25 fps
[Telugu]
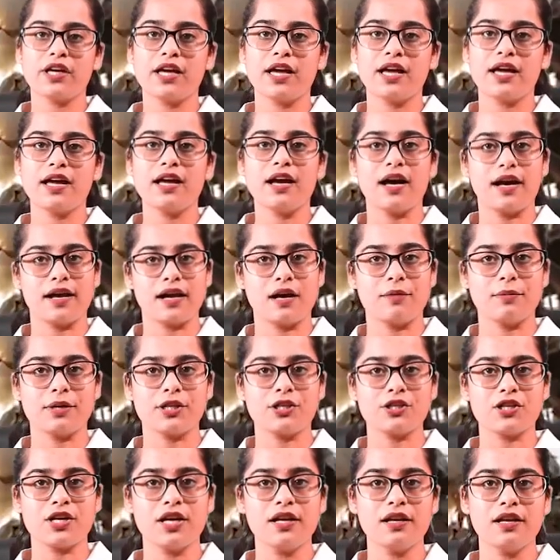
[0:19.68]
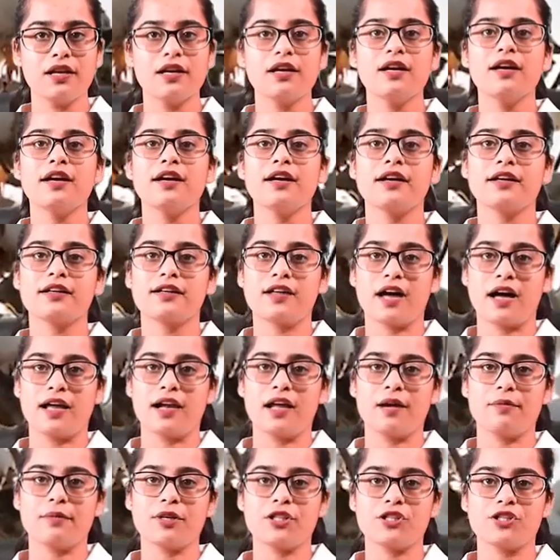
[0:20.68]
కారణం ఆకుపచ్చ దోమ నల్ల
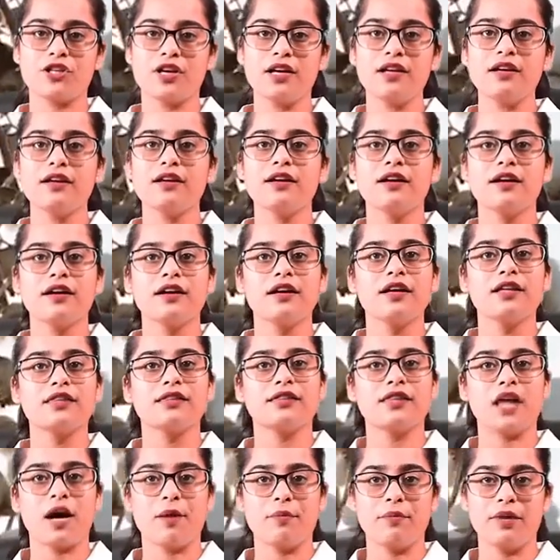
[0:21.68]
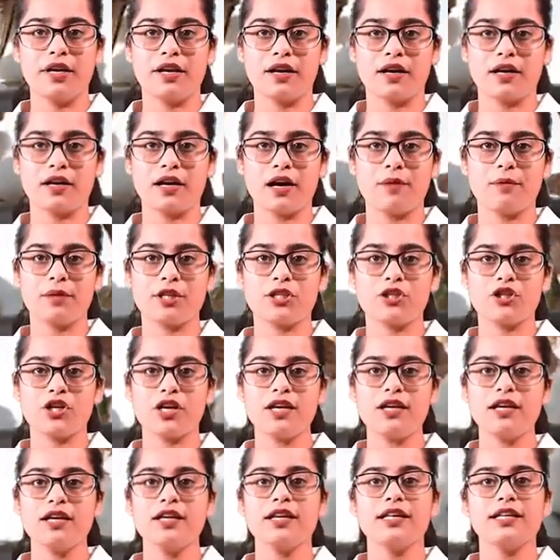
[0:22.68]
దోమ తామర దోమ దీన్ని
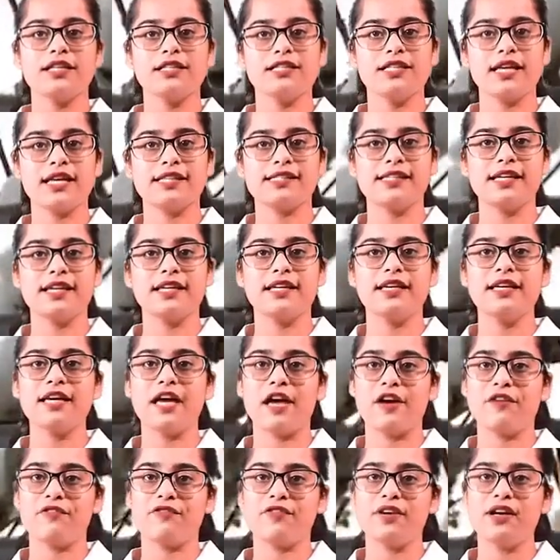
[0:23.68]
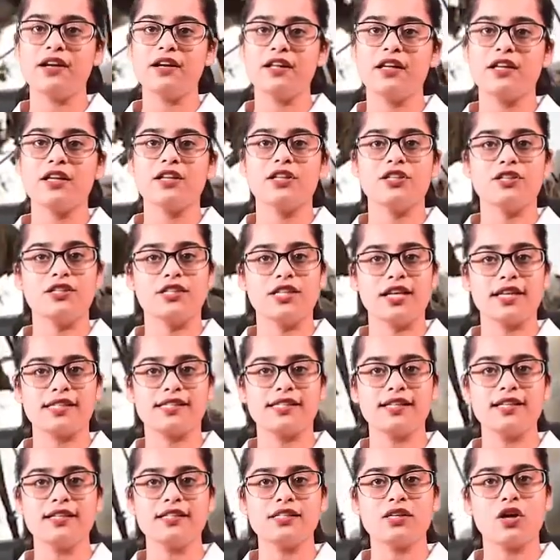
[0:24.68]
ఇంగ్లీష్లో ఎఫిడ్ జెసిడ్ ఎంట్రిప్స్
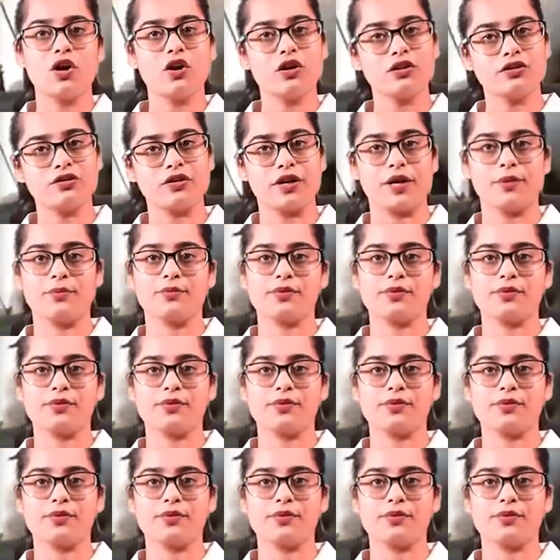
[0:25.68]
అని అంటారు